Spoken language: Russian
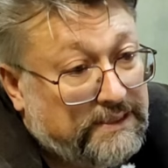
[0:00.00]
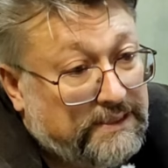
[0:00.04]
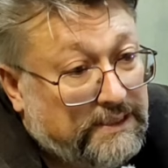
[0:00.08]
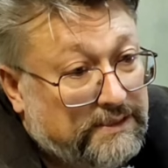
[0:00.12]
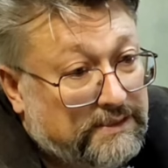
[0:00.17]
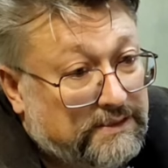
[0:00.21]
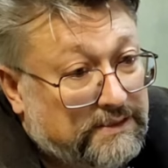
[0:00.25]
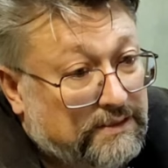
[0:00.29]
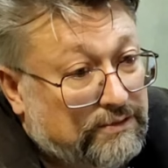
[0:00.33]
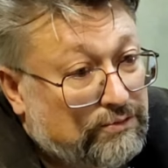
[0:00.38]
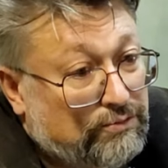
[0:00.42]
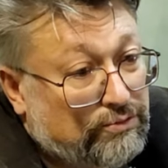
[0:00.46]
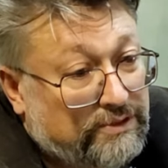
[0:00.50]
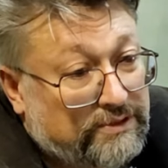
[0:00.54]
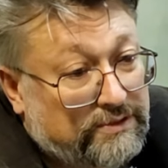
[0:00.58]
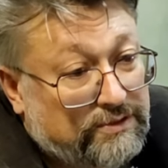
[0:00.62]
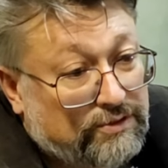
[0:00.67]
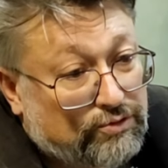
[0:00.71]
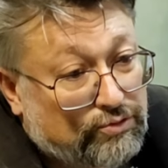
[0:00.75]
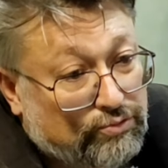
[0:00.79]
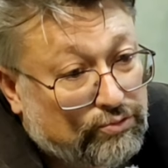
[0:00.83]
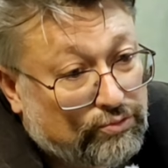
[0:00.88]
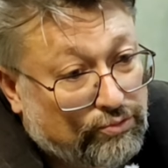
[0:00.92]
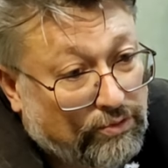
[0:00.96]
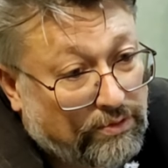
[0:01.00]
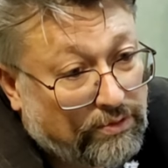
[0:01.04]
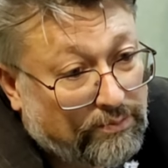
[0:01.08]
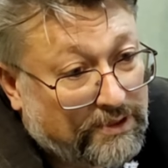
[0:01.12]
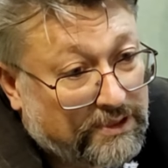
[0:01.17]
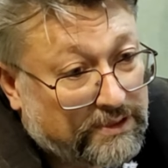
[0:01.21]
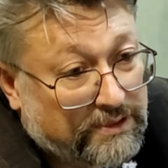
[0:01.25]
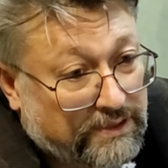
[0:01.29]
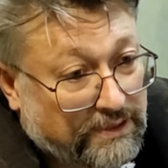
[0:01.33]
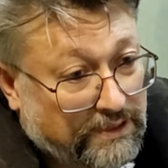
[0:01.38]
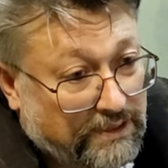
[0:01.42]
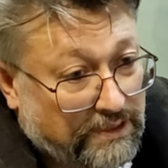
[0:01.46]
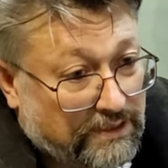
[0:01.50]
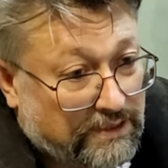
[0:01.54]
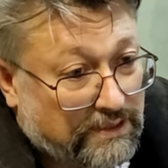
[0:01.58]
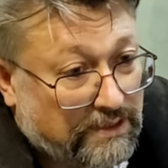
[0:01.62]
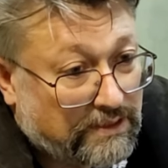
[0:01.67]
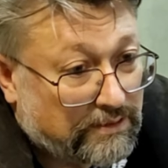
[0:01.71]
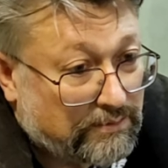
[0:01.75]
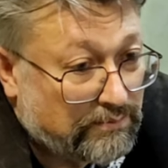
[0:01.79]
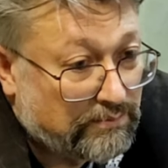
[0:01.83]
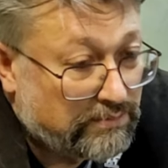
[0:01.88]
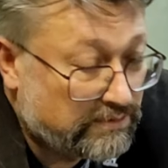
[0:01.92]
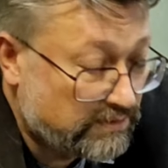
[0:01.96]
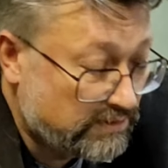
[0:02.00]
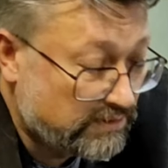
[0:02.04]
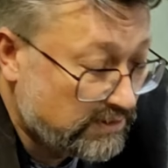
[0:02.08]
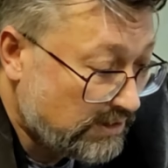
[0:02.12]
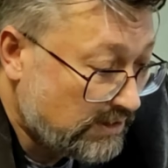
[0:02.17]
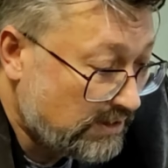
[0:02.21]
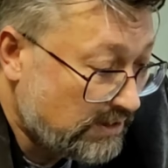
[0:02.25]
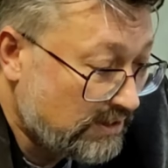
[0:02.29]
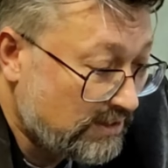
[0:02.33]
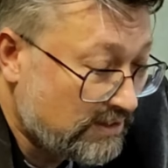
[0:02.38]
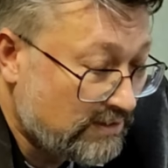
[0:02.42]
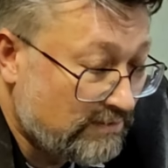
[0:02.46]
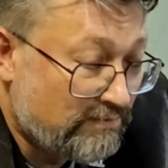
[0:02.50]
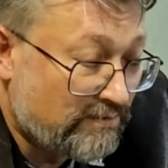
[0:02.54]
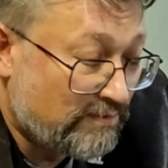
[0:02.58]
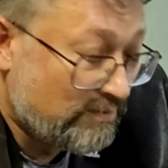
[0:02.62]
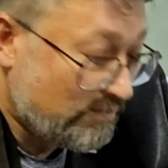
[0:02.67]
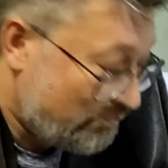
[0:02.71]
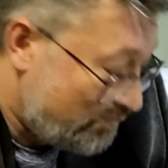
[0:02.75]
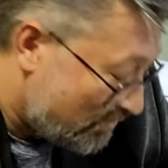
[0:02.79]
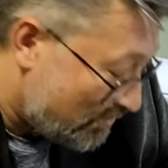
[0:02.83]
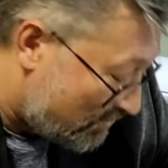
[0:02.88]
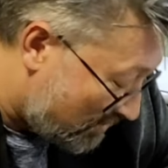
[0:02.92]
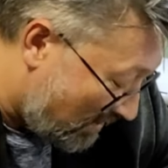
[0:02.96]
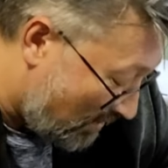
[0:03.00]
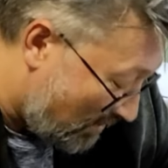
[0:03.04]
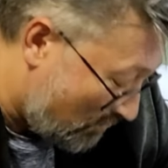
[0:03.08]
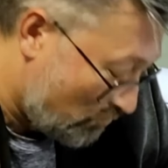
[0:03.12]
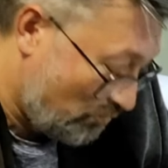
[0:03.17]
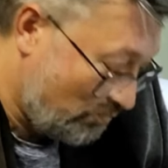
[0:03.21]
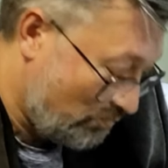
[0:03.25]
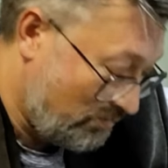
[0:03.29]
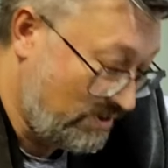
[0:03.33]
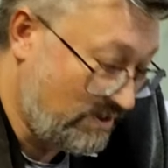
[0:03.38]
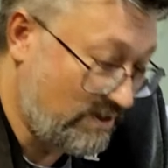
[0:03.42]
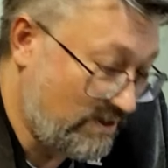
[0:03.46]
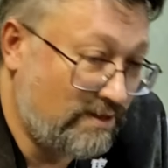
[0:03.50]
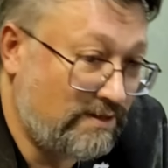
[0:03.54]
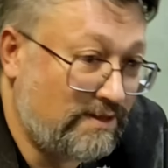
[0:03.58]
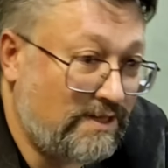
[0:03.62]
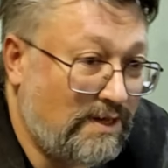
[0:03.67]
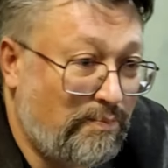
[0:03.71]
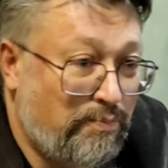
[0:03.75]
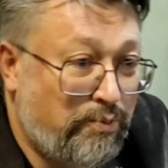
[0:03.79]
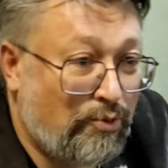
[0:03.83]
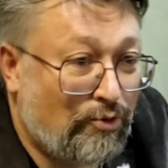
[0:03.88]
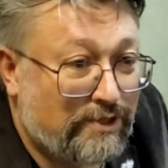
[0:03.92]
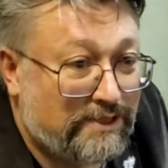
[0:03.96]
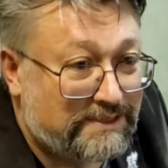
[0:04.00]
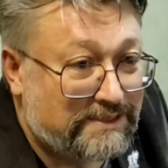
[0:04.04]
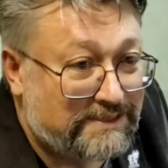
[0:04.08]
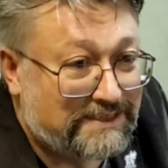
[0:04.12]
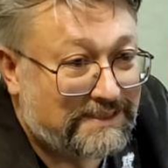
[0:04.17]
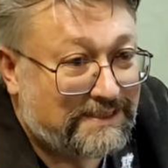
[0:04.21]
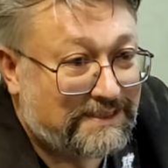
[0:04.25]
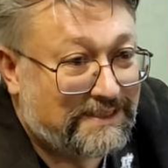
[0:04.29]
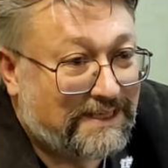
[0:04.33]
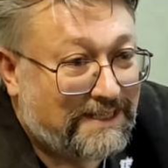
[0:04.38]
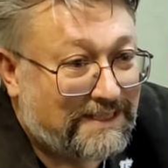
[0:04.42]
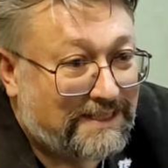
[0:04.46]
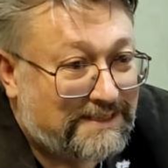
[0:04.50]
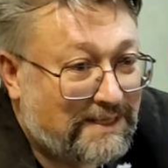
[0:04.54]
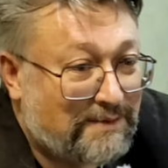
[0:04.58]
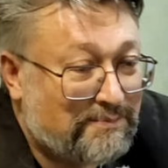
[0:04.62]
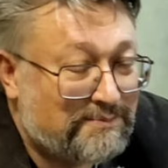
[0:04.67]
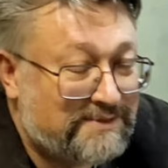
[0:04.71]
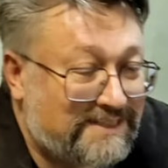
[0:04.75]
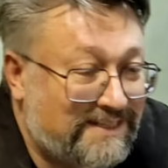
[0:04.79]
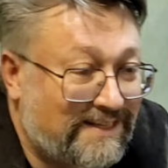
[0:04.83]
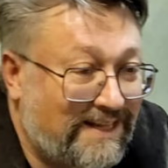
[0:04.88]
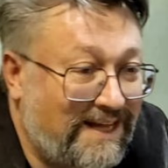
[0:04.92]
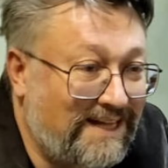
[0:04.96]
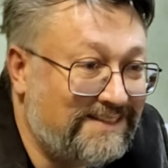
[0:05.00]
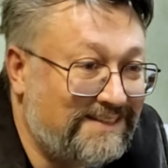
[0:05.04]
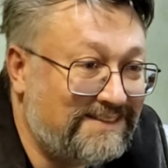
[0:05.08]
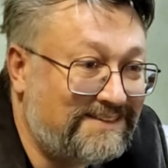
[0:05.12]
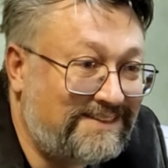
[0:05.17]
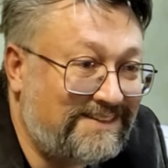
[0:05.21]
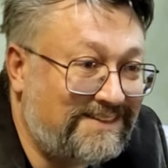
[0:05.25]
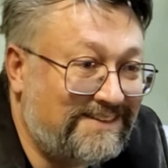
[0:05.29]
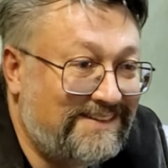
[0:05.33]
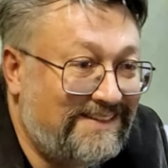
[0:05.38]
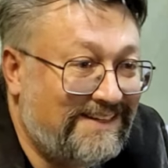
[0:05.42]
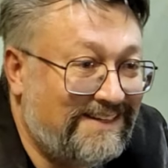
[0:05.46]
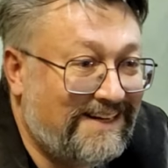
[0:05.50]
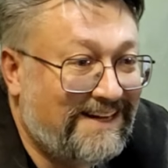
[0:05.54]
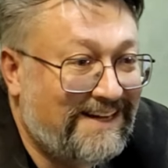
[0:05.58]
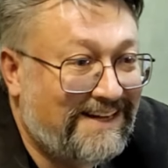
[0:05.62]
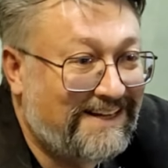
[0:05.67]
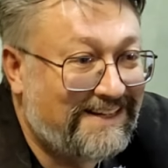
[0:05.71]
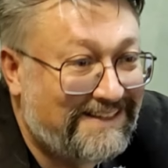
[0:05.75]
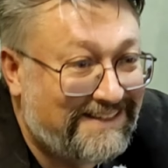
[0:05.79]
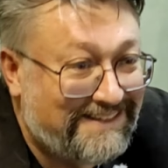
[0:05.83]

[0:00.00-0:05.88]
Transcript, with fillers: денег, зато я сижу дома, да, как бы, пиджак у меня до пояса, а там сланцы, да,